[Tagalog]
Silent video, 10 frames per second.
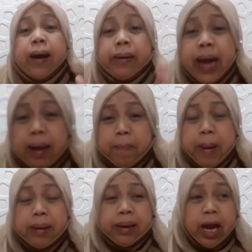Dag,
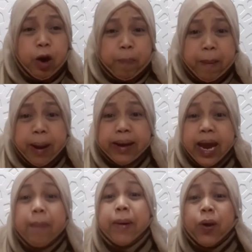ba, ganun pa man
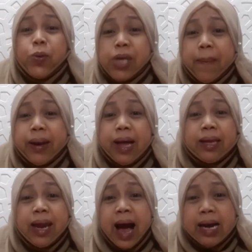dahil pinag-usapan
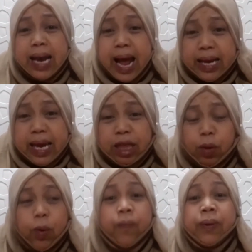natin na ang lalaking
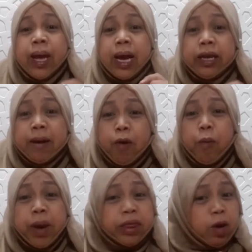ito, the
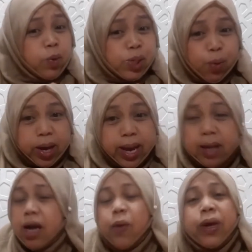moment na gusto kanya,
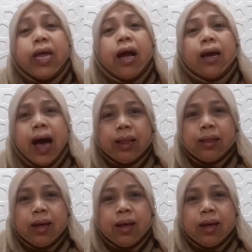gagawin niya ang lahat.